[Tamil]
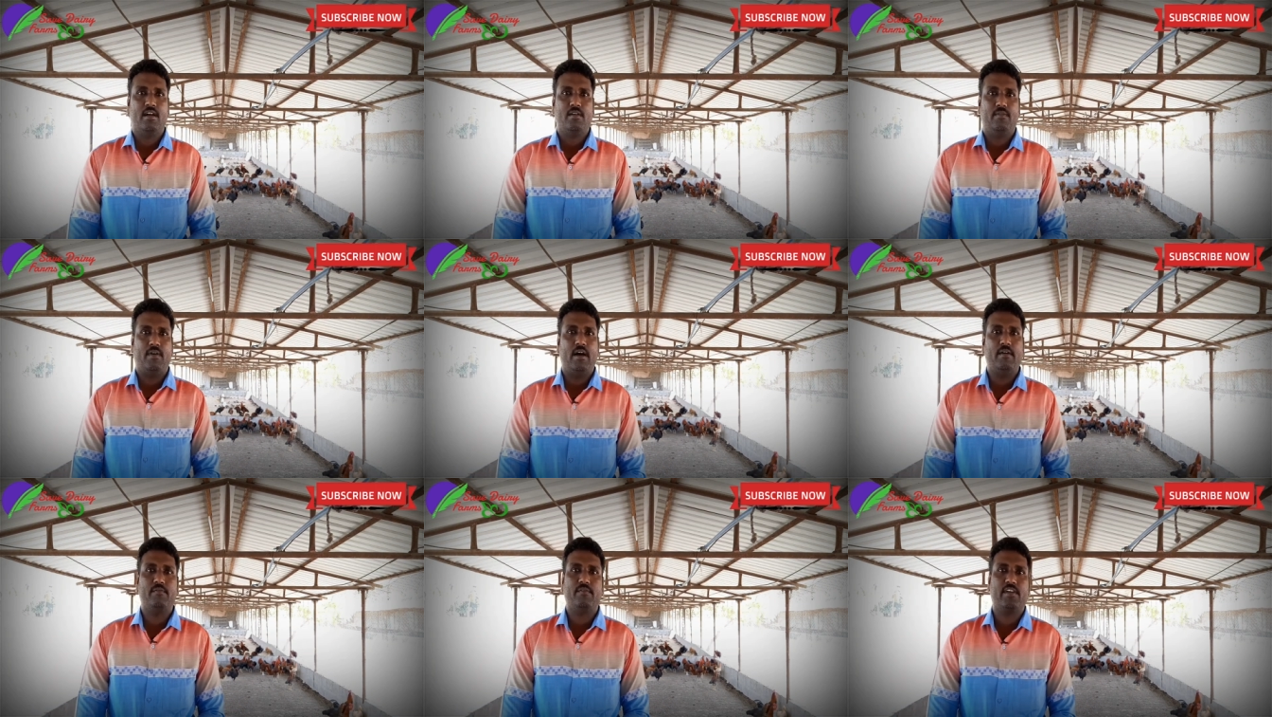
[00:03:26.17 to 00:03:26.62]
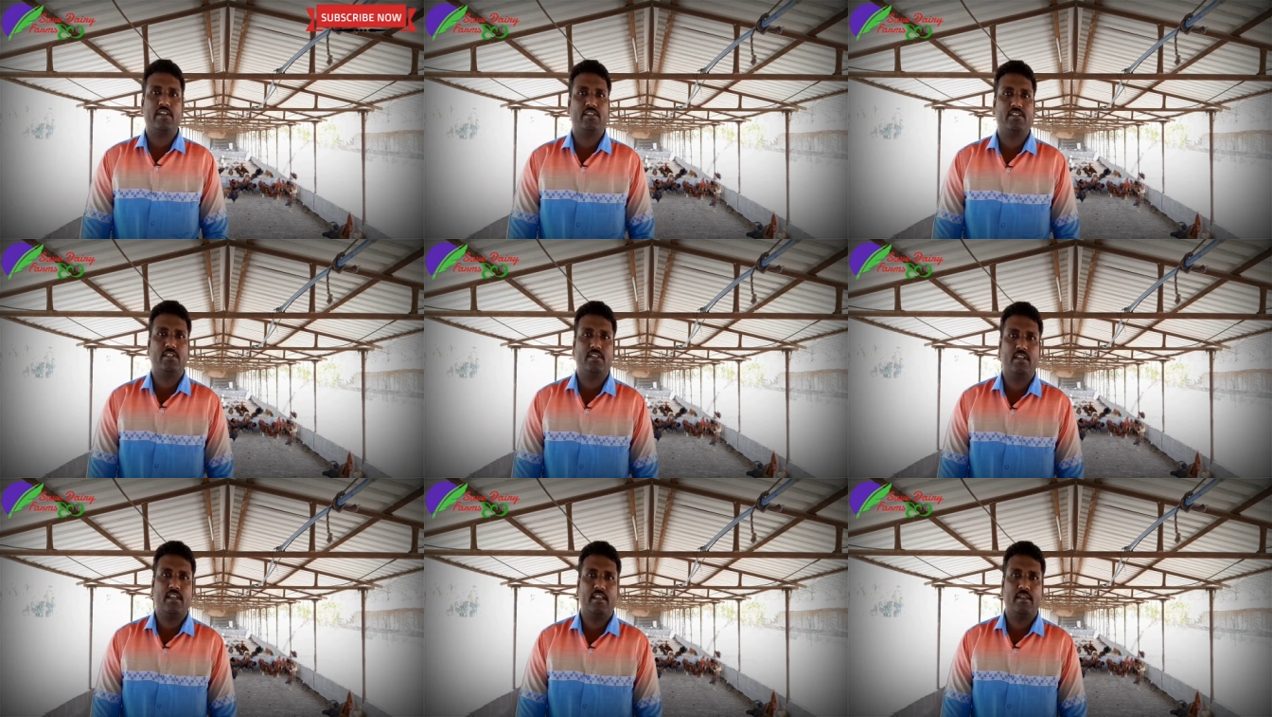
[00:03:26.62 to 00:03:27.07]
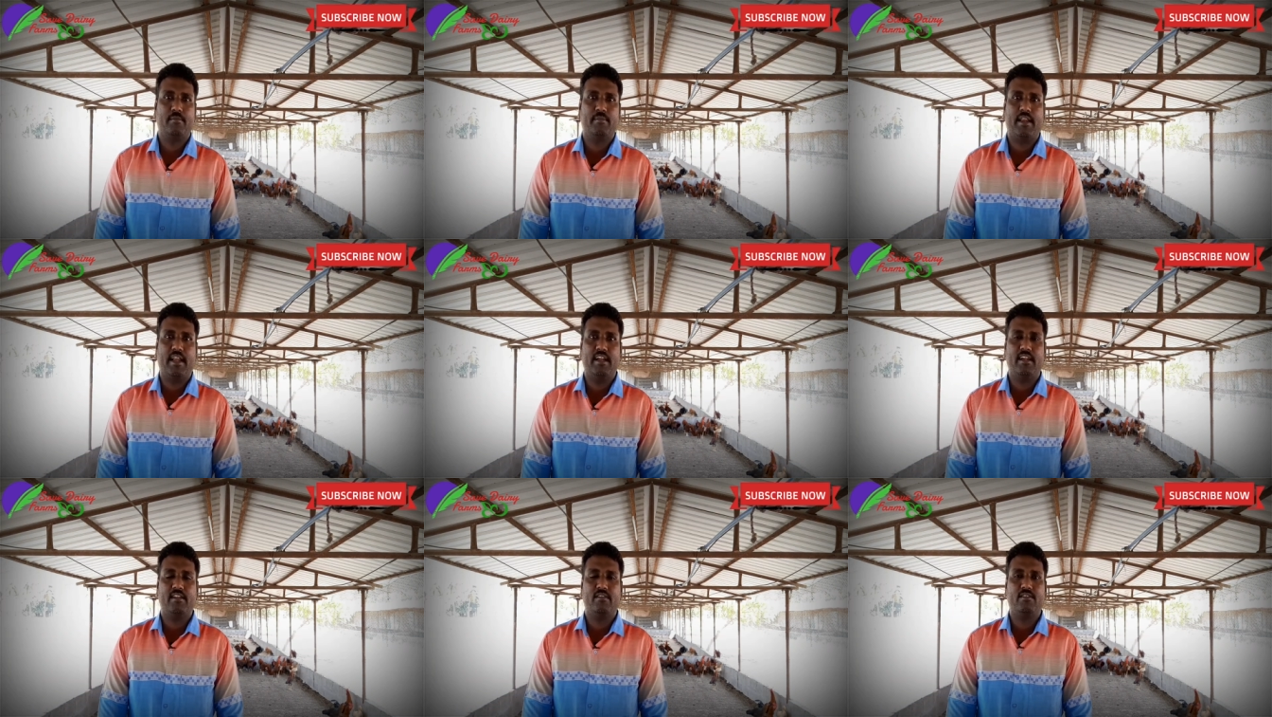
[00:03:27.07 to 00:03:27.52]
ஃபார்ம் ஃப்ரெஷ்ன்ற
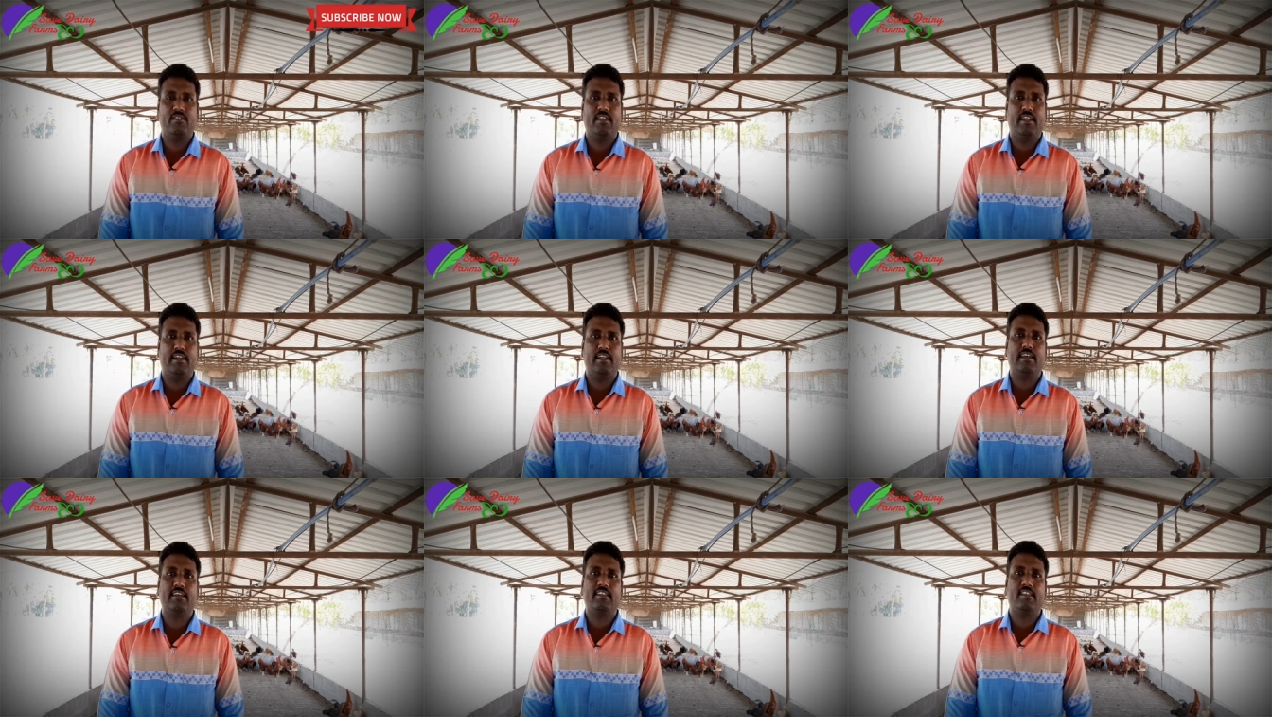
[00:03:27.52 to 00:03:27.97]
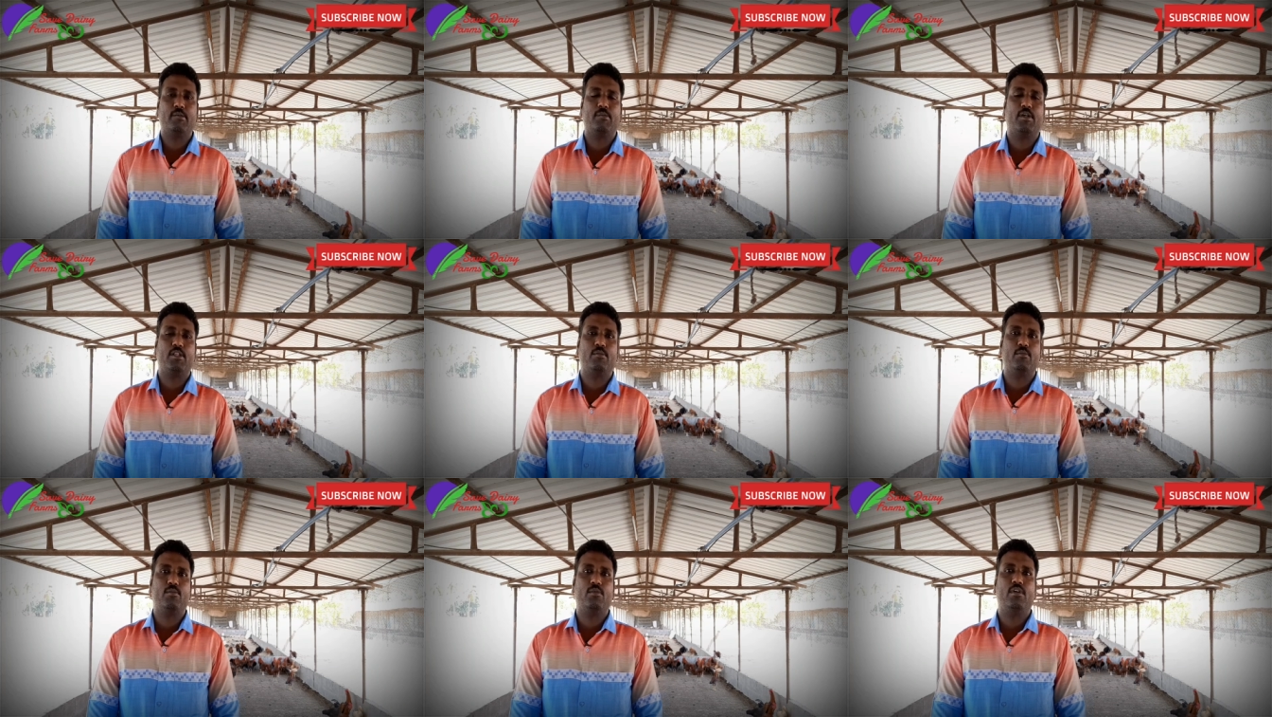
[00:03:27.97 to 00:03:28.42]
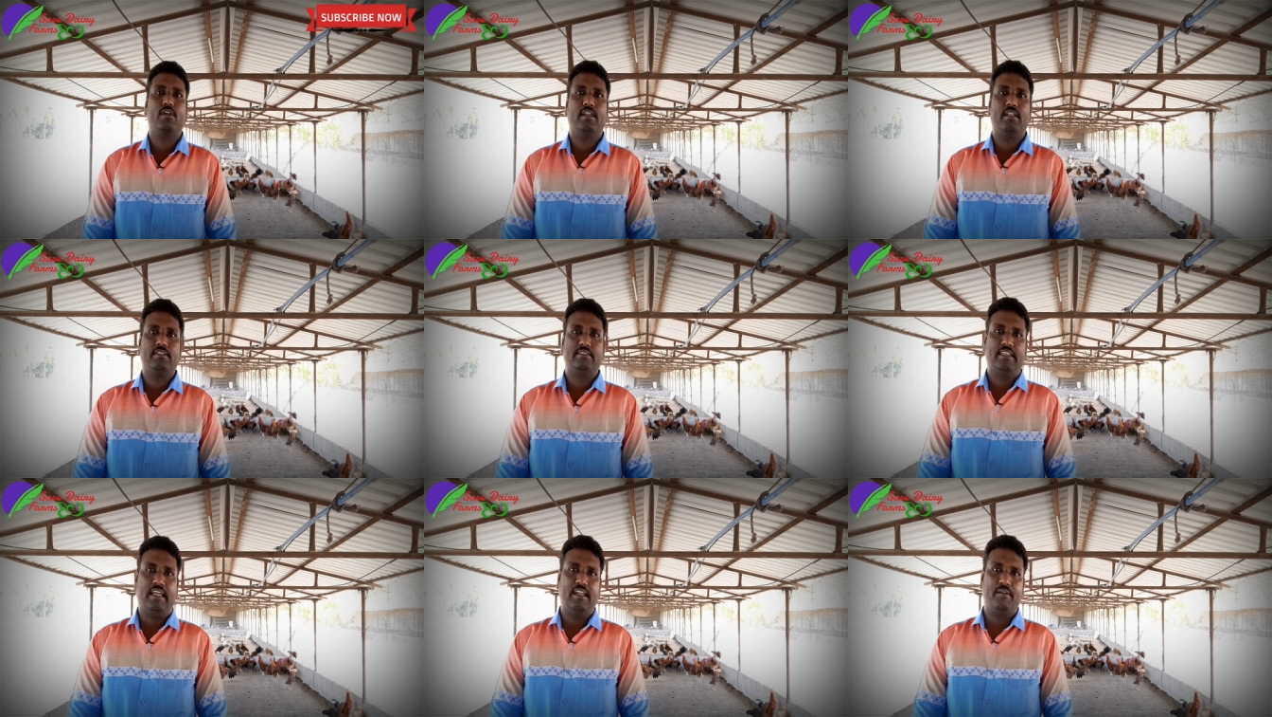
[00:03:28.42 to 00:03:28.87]
பிராண்டை வந்து ரெண்டாயிரத்தி பதிமூணில்
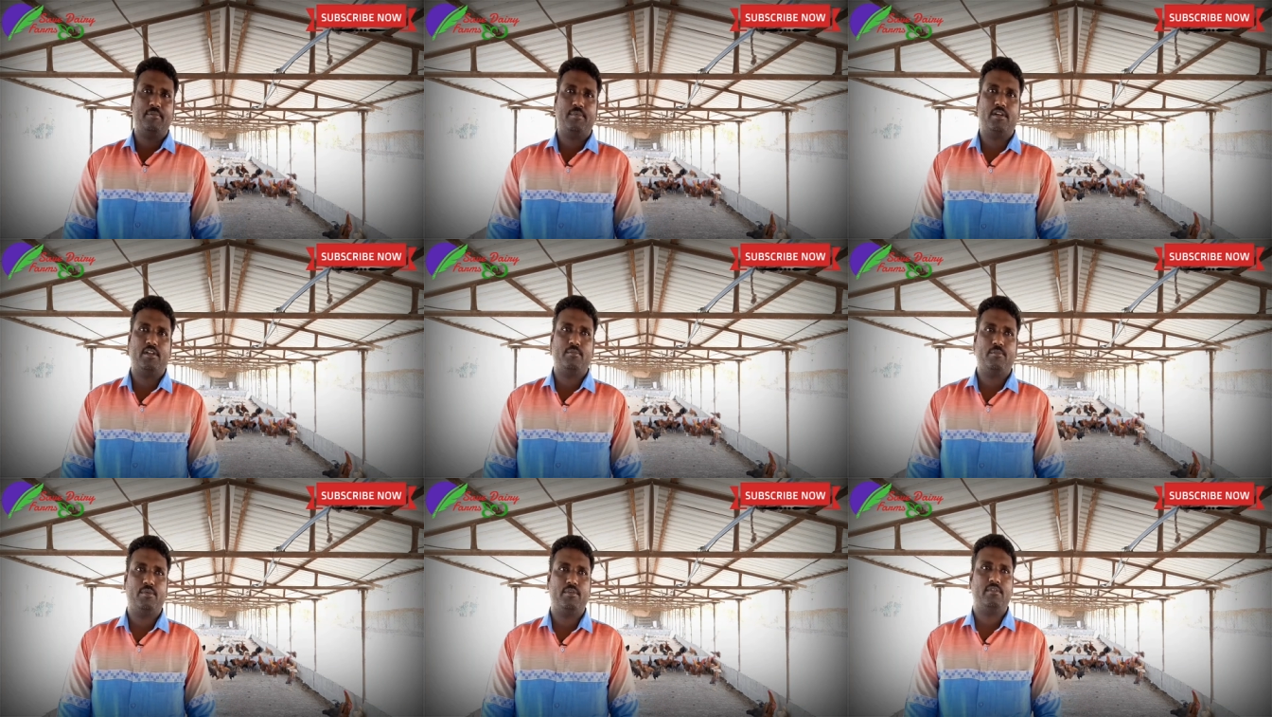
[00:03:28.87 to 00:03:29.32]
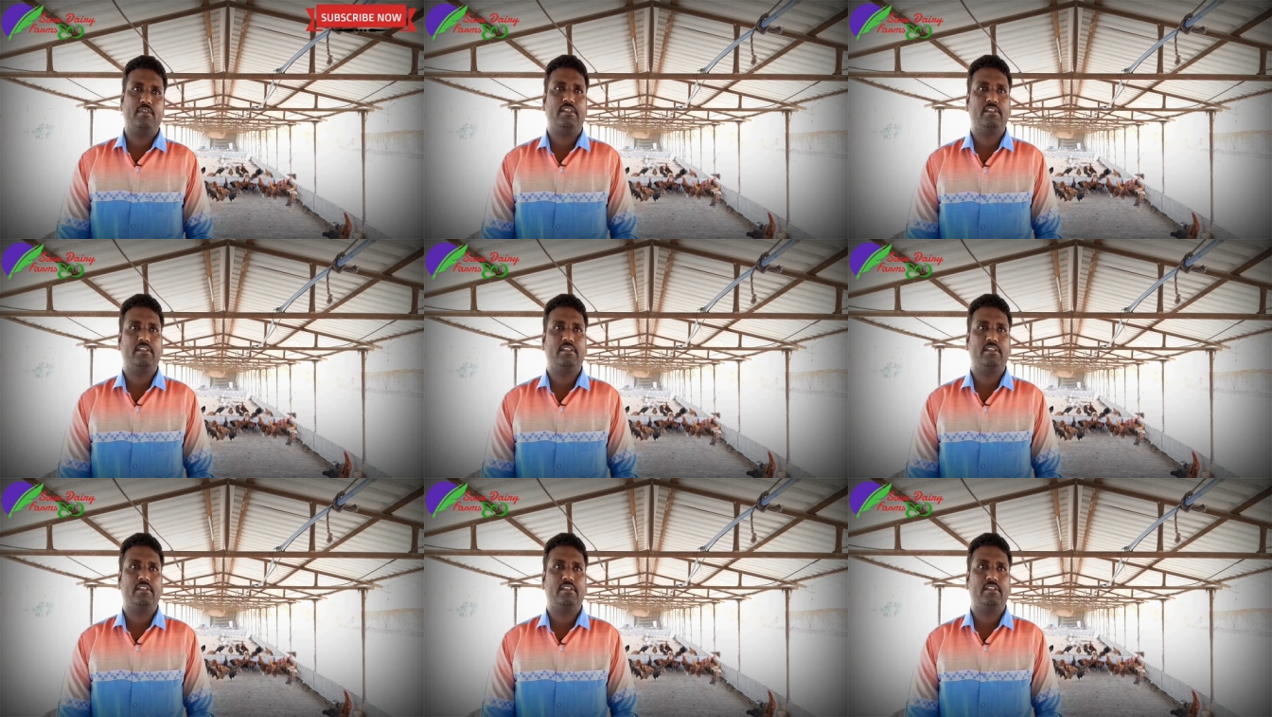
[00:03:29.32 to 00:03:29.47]
நான் ஸ்டார்ட் பண்ணப்போ